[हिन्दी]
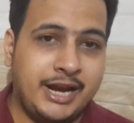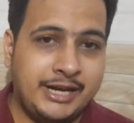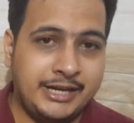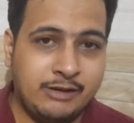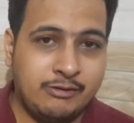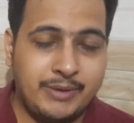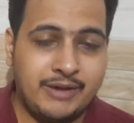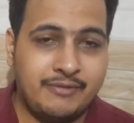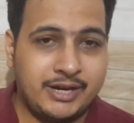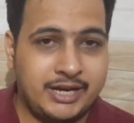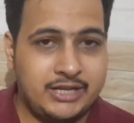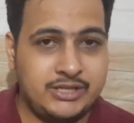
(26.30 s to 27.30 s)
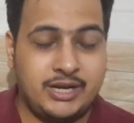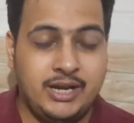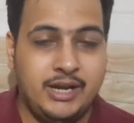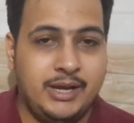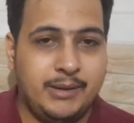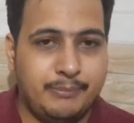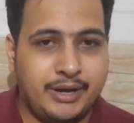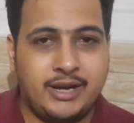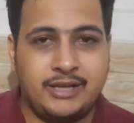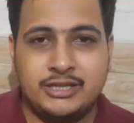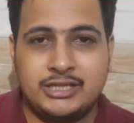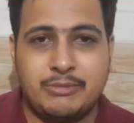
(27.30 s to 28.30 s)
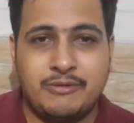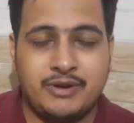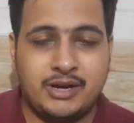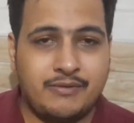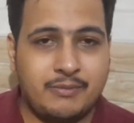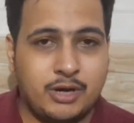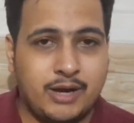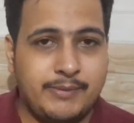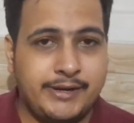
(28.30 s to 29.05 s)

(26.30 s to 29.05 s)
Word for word: जो कि एंटीगुआ में वहाँ खेले जा रहे हैं बांग्लादेश ने भी वहाँ